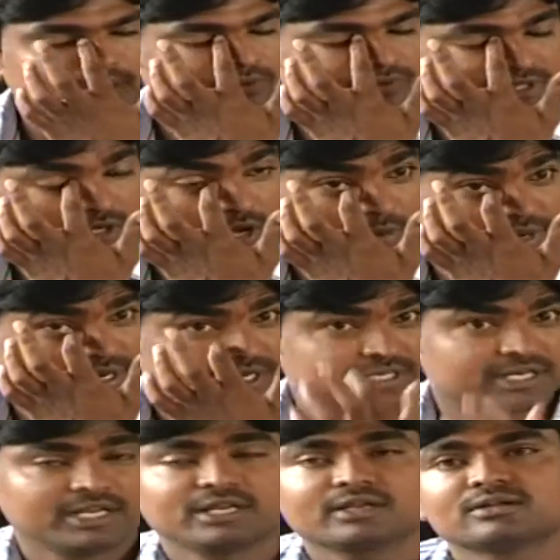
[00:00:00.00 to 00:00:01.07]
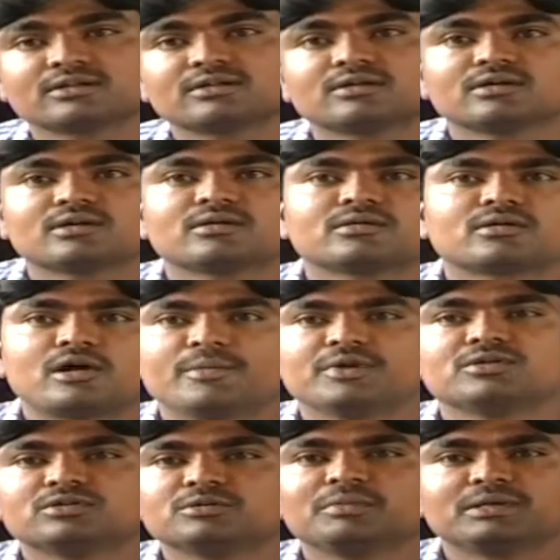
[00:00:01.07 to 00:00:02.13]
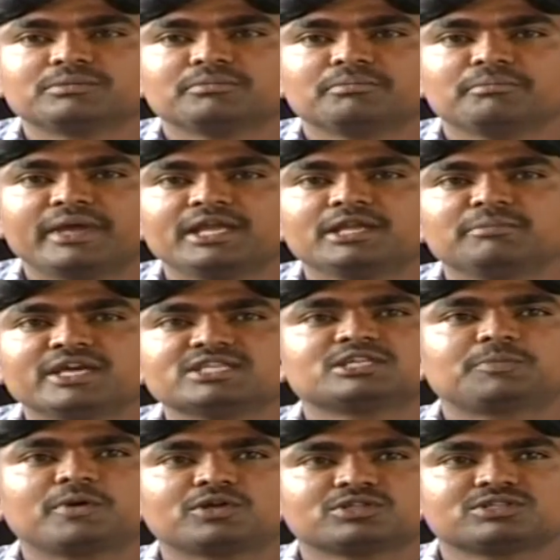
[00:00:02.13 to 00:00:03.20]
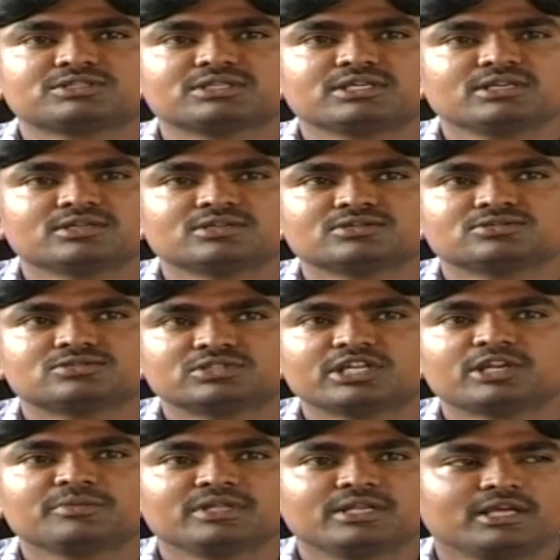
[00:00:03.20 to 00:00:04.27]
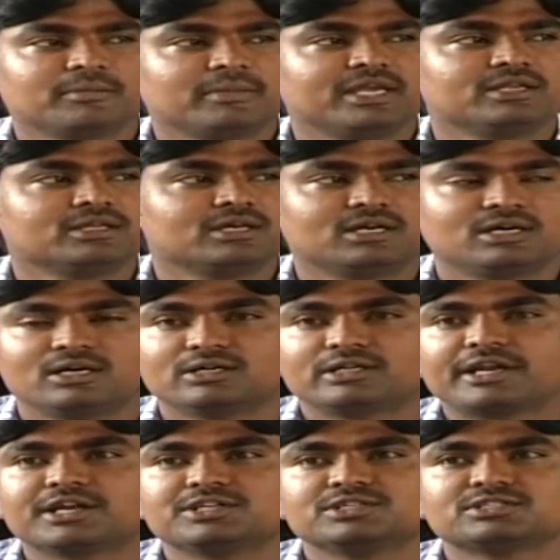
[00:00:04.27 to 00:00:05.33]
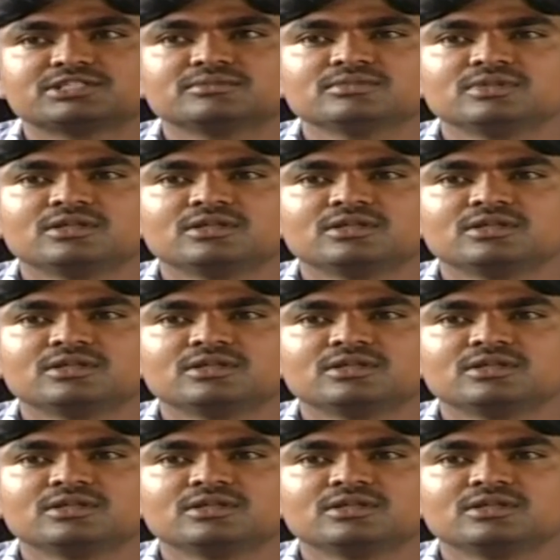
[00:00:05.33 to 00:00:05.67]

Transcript: విత్ కామెడీ ఎంటర్టైనర్ కామెడీ ఉంటుంది బట్ మెయిన్ మేజర్ పార్ట్ వచ్చేసి సొసైటీ మీదనే మెయిన్ టార్గెట్ చేశాం